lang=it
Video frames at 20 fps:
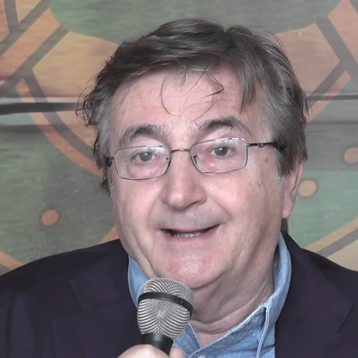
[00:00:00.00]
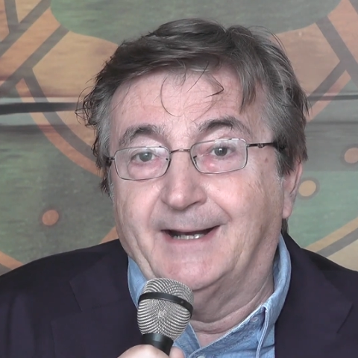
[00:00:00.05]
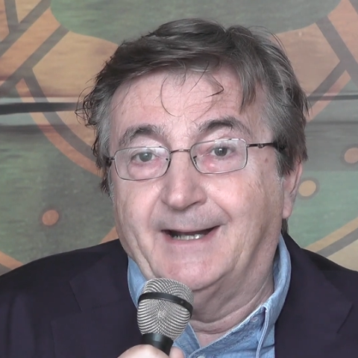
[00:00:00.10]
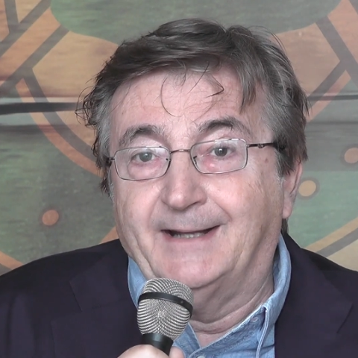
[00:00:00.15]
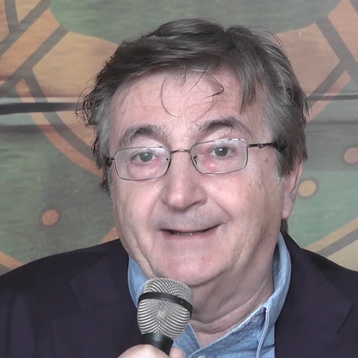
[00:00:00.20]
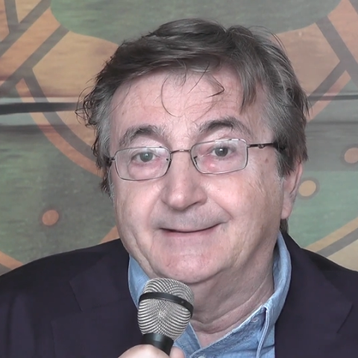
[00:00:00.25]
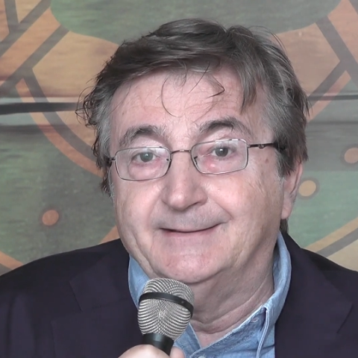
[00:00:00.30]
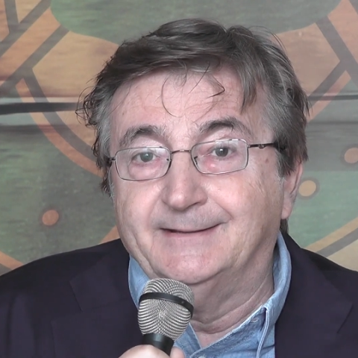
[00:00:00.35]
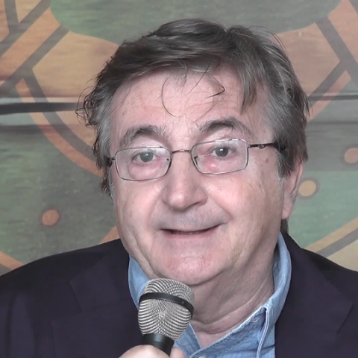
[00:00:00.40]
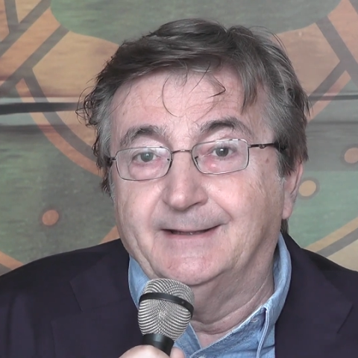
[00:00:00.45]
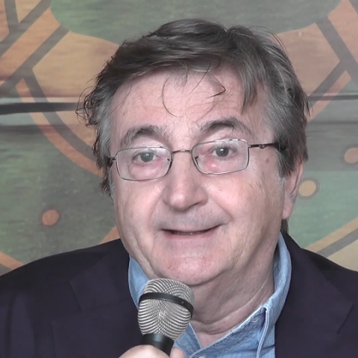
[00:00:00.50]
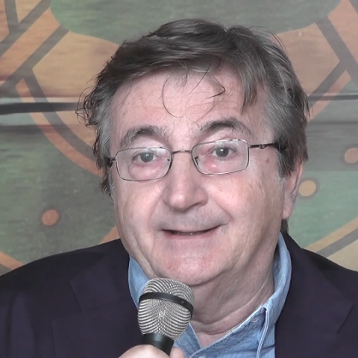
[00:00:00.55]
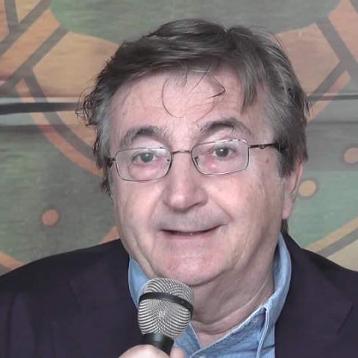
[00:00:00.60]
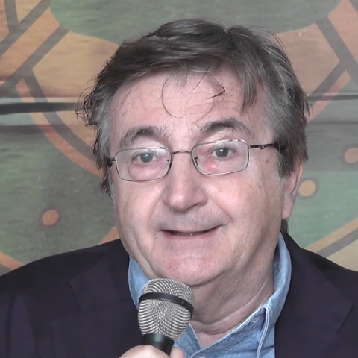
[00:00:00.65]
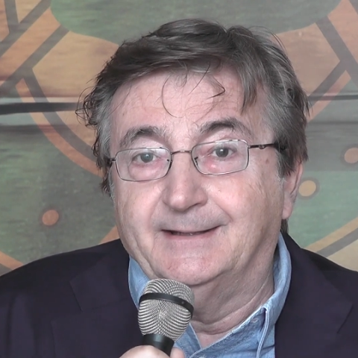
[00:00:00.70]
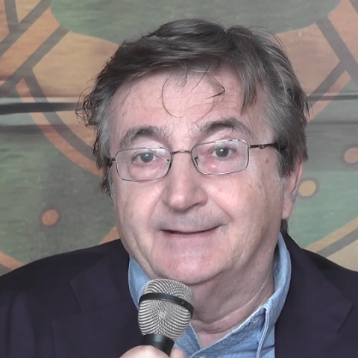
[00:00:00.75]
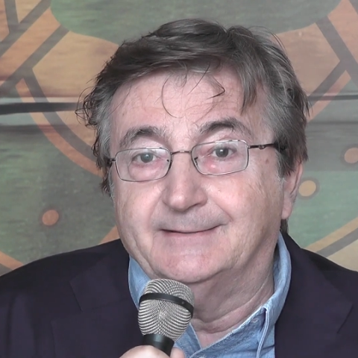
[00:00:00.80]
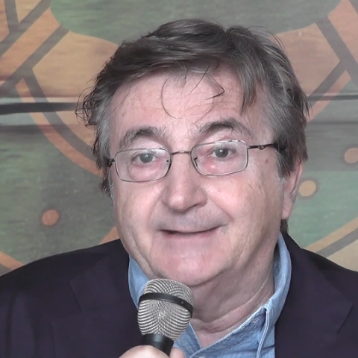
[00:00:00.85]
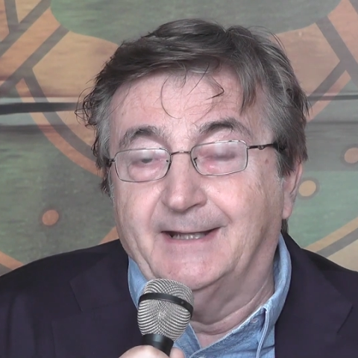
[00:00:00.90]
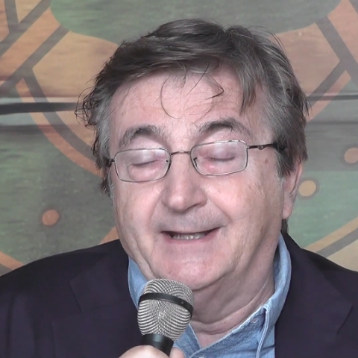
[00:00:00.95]

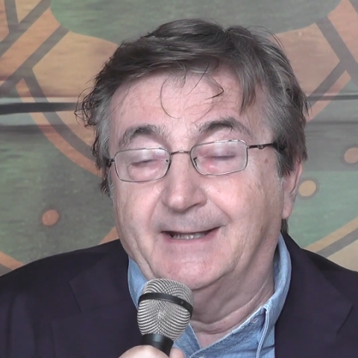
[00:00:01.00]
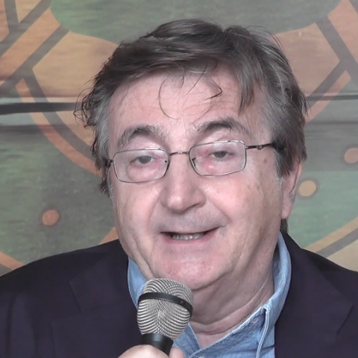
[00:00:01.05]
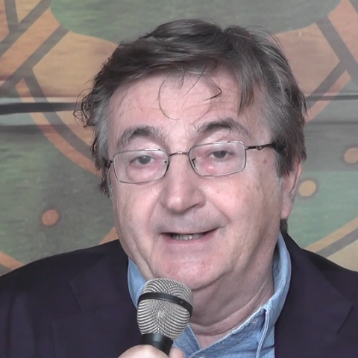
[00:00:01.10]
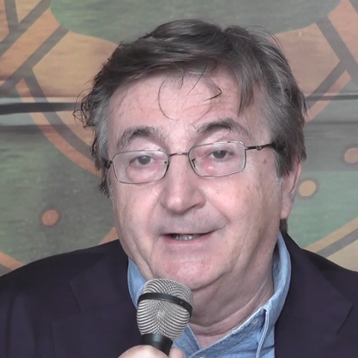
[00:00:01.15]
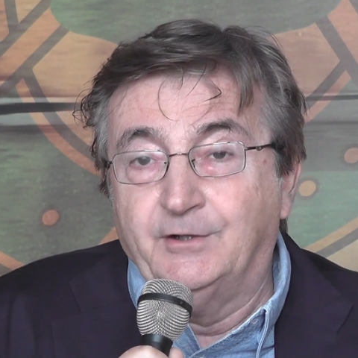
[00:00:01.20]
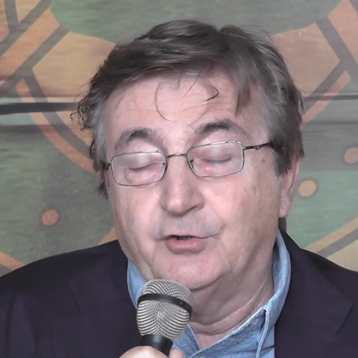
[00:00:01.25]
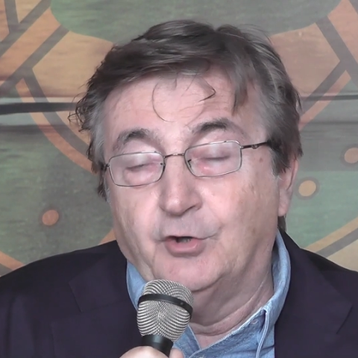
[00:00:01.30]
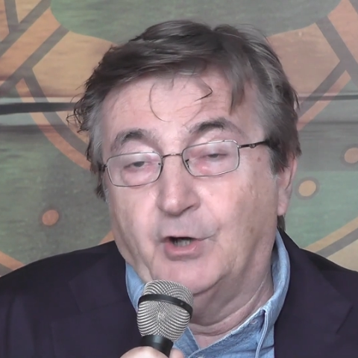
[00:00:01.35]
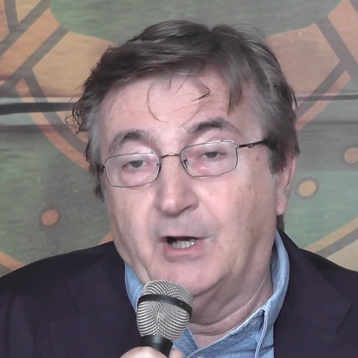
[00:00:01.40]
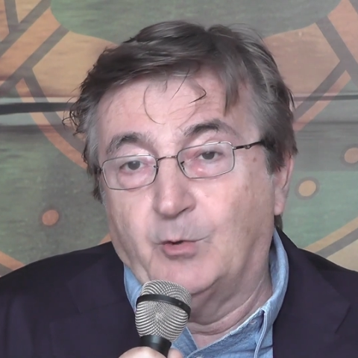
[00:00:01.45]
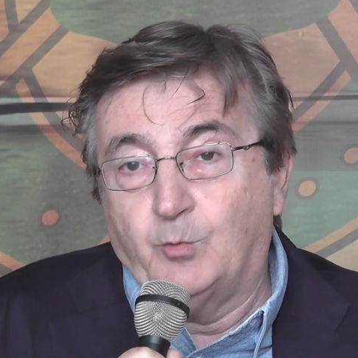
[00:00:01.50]
grande tecnico al